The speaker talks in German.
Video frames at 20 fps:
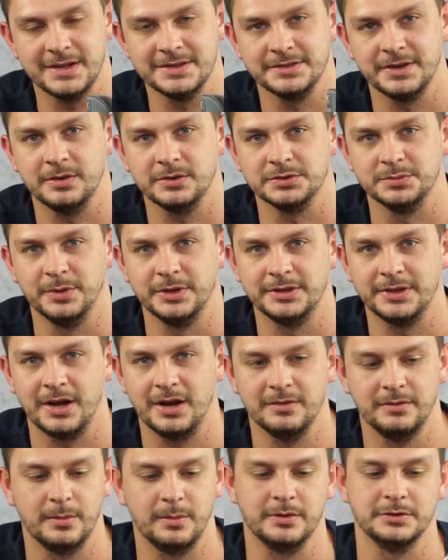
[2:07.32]
wären sie aus
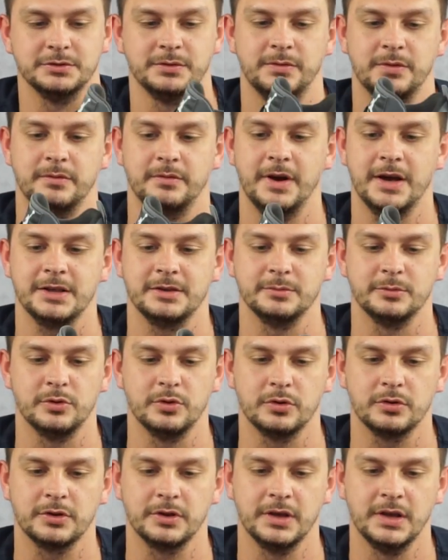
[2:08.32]
Metall, wenn man so von weitem
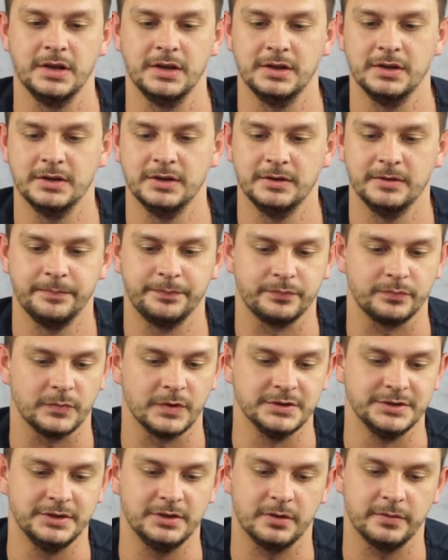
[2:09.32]
guckt.
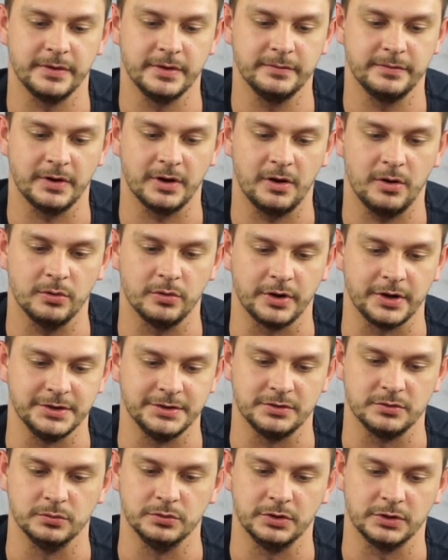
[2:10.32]
Sieht auf jeden Fall auch
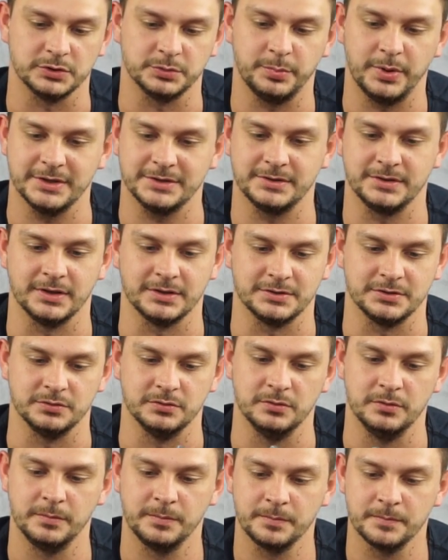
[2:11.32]
richtig gut aus, passt
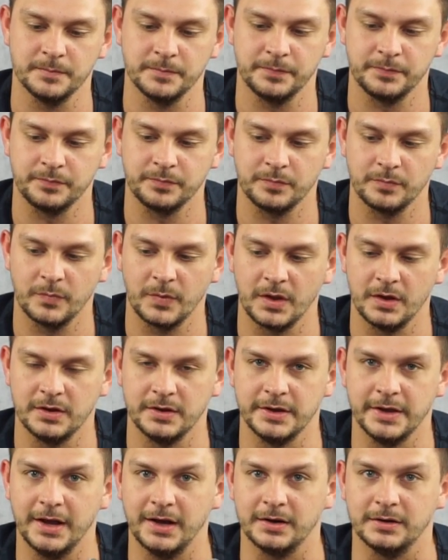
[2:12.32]
dazu.
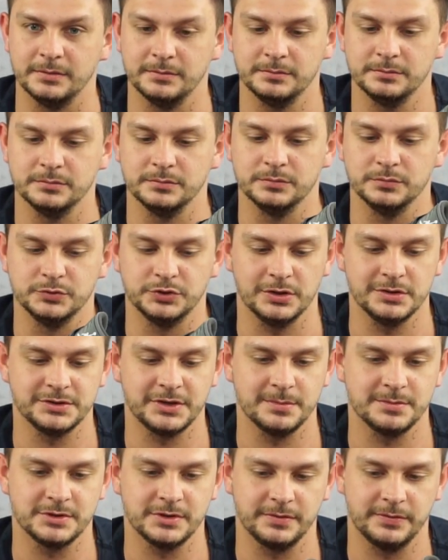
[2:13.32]
Ja, sonst
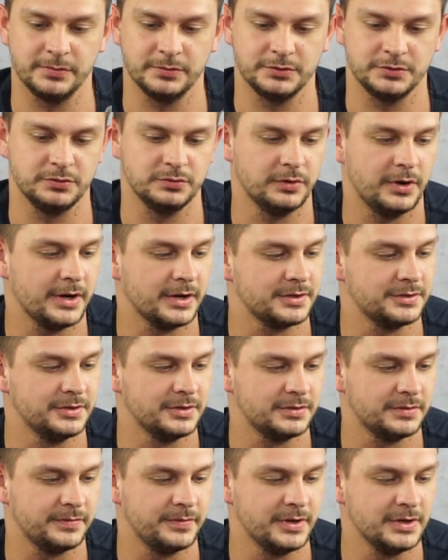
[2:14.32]
gibt es dazu eigentlich
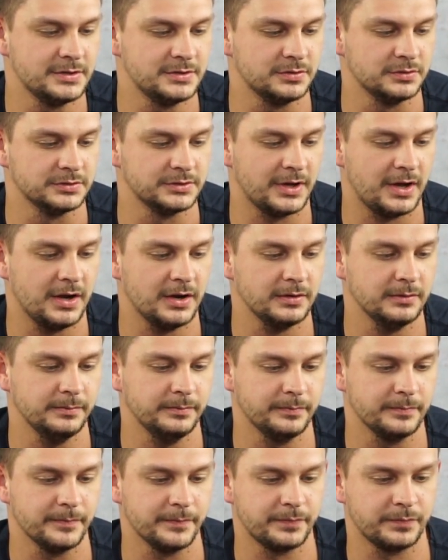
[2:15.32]
nicht viel zu sagen.
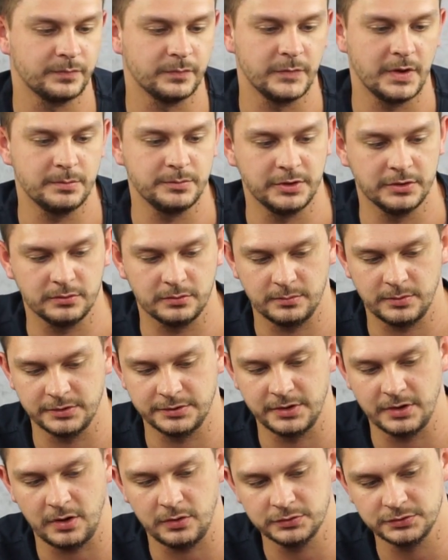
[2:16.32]
Wir haben hier nochmal
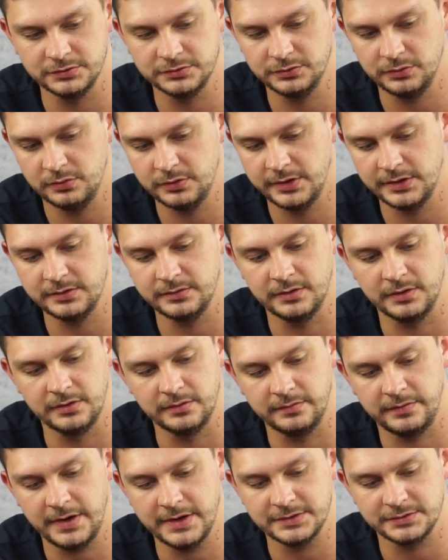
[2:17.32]
die Außensohle
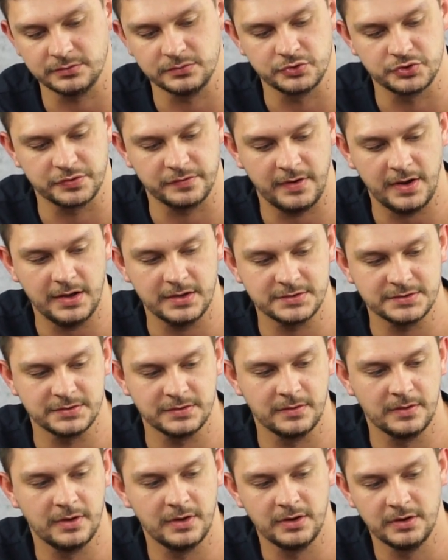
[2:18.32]
in weiß und schwarz
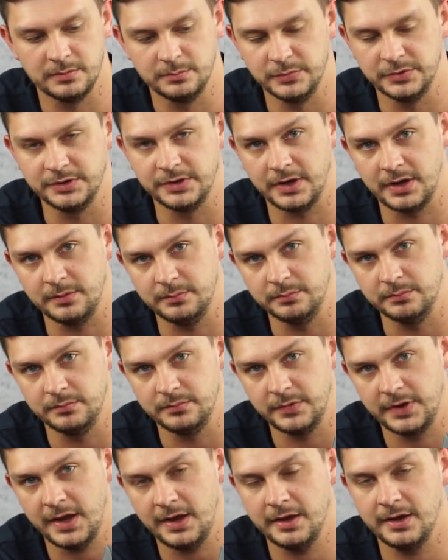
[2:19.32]
mit dem
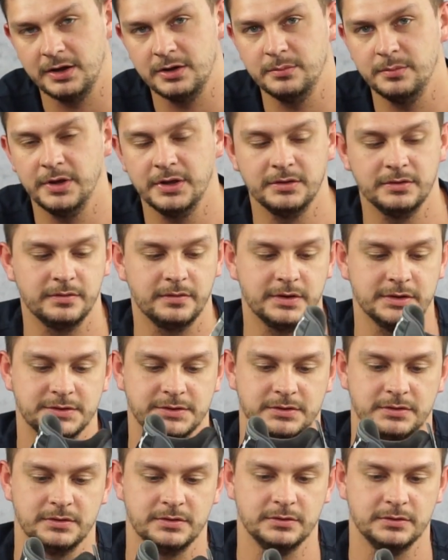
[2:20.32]
R-Element, was